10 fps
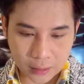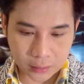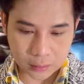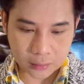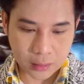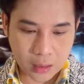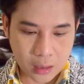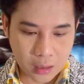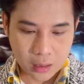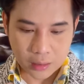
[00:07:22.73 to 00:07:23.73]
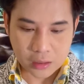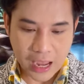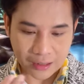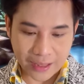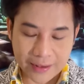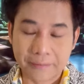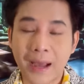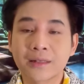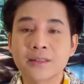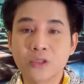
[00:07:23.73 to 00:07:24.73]
อิ่มอยาก อยาก
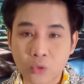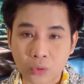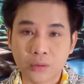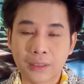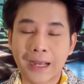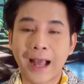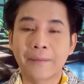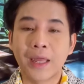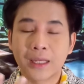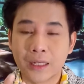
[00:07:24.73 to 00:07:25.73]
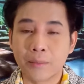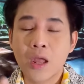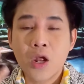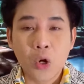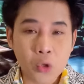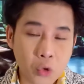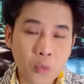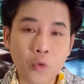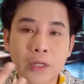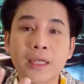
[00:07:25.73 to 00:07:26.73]
เห็นมากที่สุดนะครับ อยากเห็น
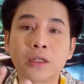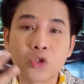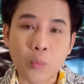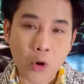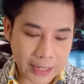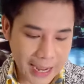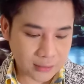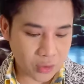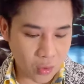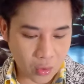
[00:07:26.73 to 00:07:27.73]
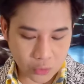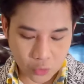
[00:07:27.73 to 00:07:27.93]
รูปอุ้งอิงอยู่บนหน้าจ